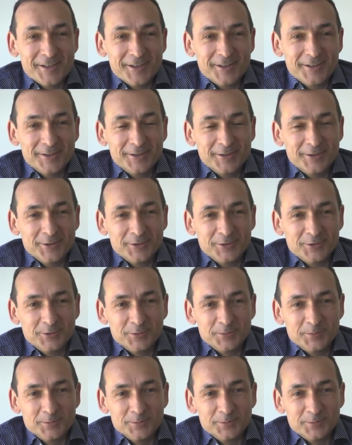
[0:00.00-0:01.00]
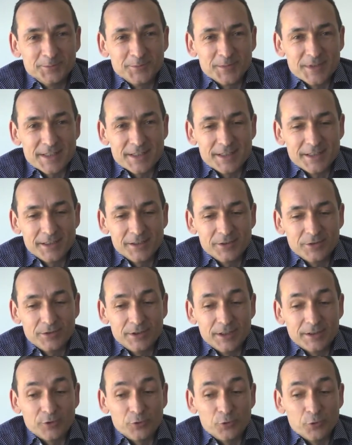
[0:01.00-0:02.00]
euh, c'est
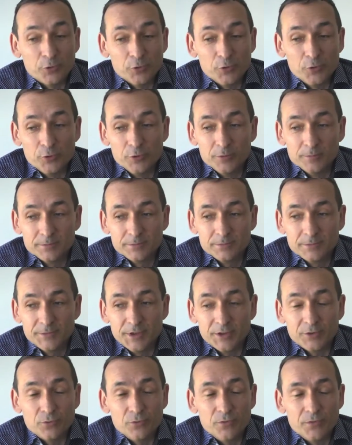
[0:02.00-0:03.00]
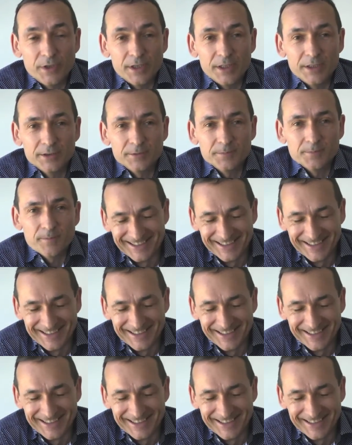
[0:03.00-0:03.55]
d'être curieux, d'être ouvert,